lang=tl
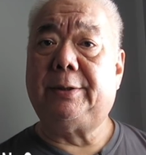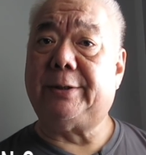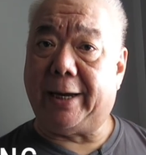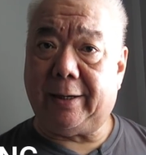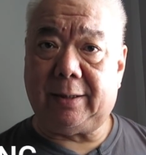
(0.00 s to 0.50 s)

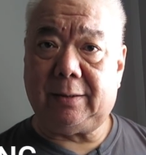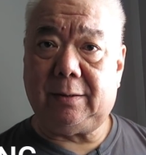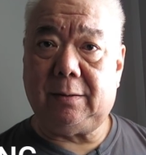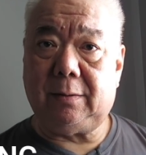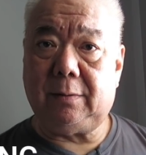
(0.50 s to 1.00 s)

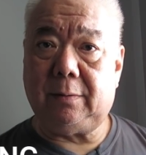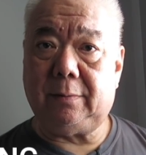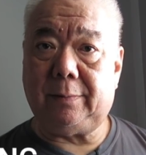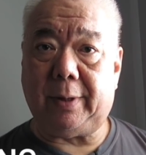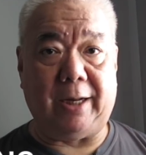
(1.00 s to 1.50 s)
Second,
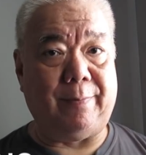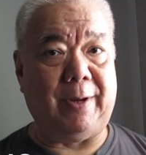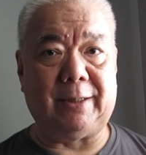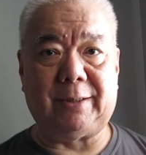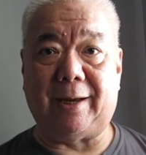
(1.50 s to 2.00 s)

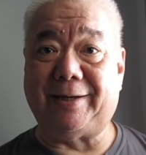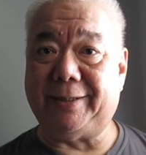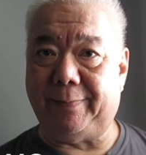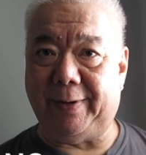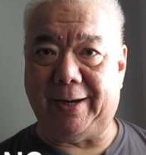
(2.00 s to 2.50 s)

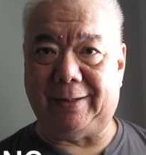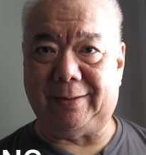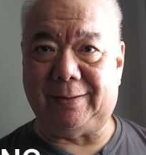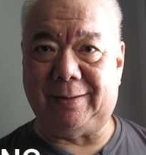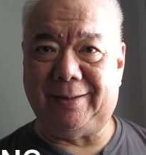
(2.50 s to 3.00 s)

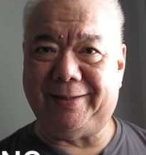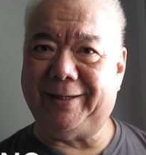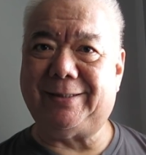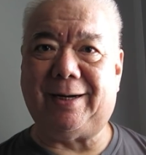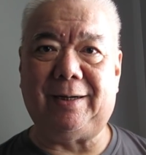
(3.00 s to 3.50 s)
ABS-CBN
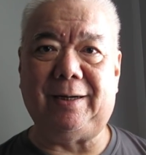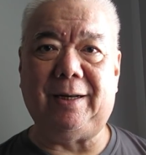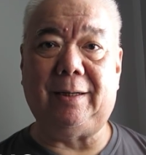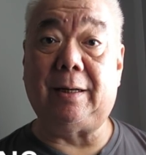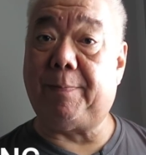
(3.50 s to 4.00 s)
is
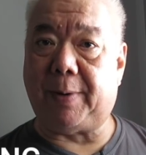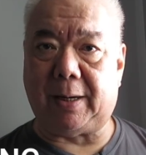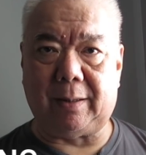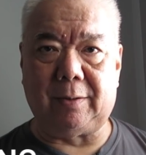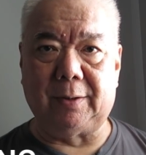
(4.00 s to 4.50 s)
hardly the
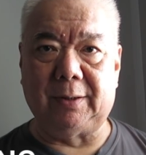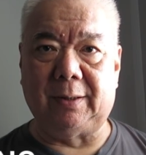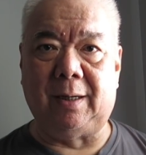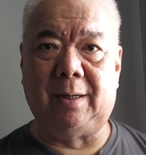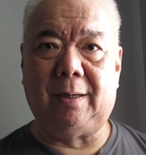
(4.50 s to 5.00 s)

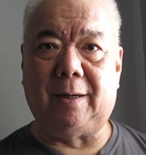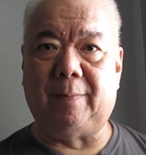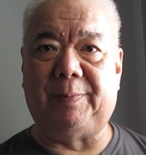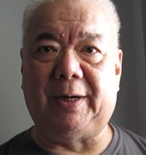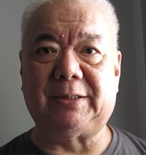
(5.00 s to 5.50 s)
paragon
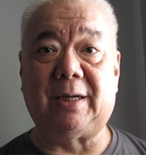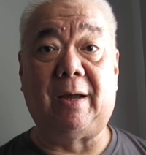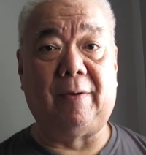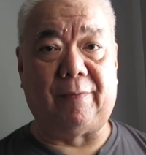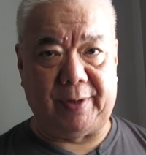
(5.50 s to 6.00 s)
of press
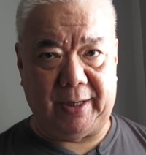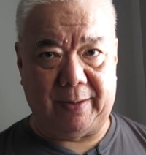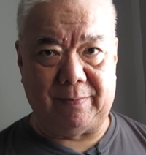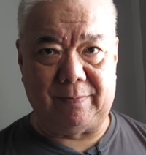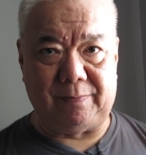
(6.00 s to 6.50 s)

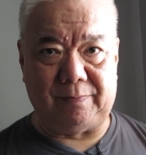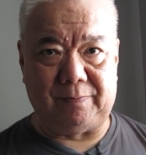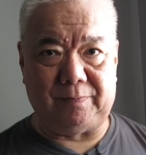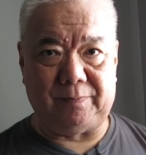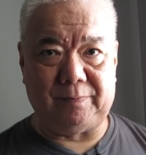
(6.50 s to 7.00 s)
freedom.
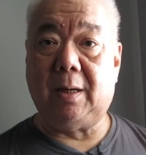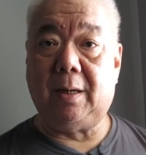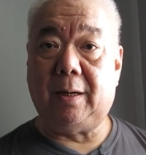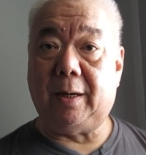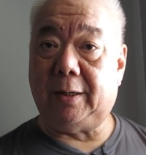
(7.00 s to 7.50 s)

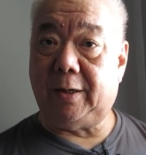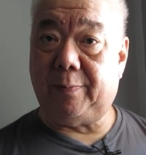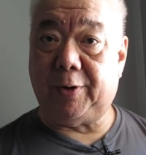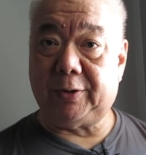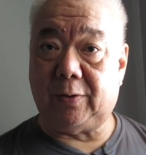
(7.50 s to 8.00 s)

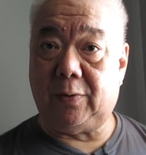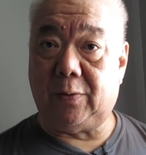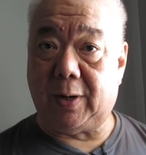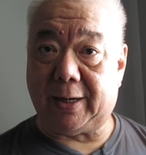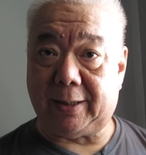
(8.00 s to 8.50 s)
Hindi po ito
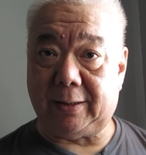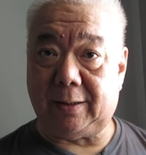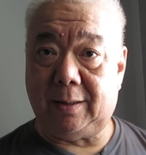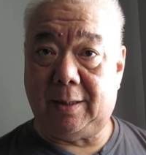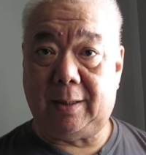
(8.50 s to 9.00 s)

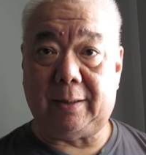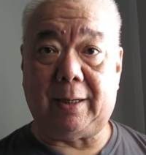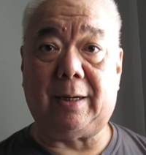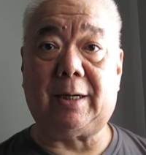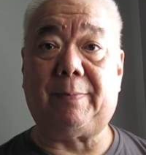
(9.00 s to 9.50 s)
huwaran
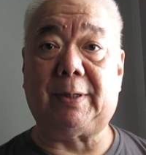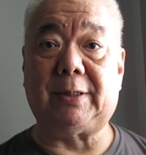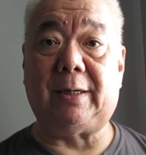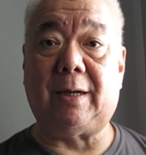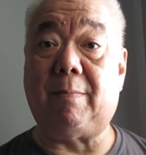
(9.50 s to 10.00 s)
ng
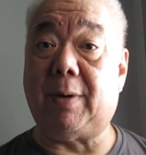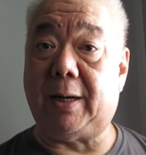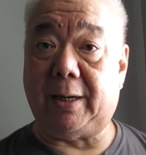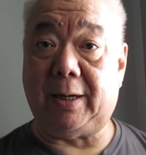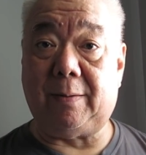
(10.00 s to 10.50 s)
karapatan ng
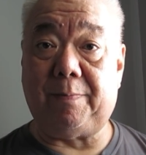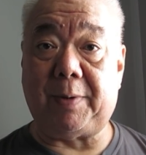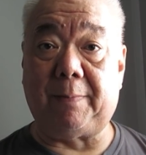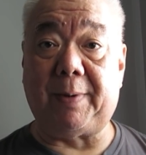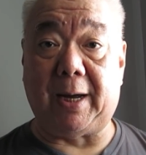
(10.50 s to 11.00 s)
malayang
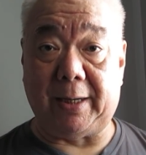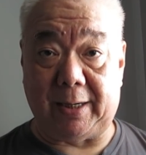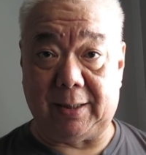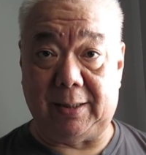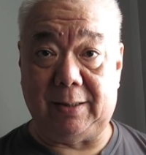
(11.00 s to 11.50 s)

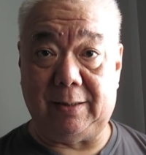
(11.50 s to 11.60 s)
pagpahayag.